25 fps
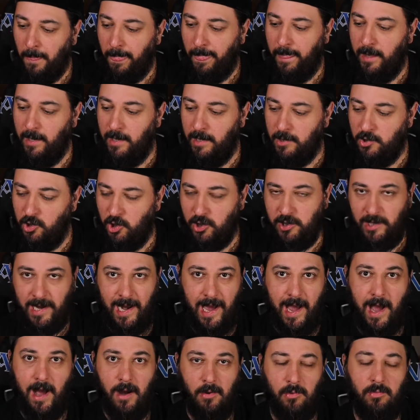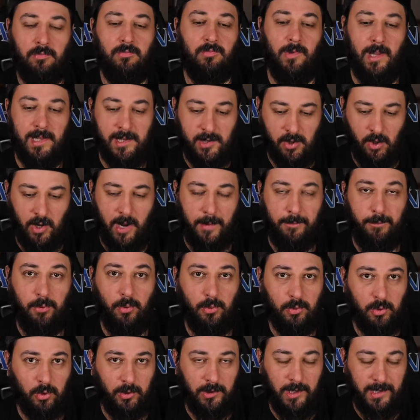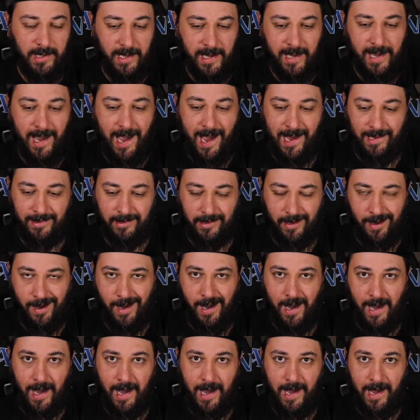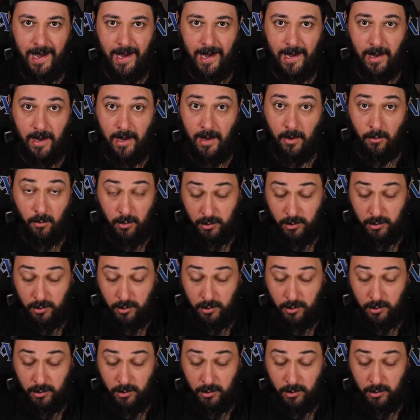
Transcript: eh, ci sarà una zona appunto dedicata a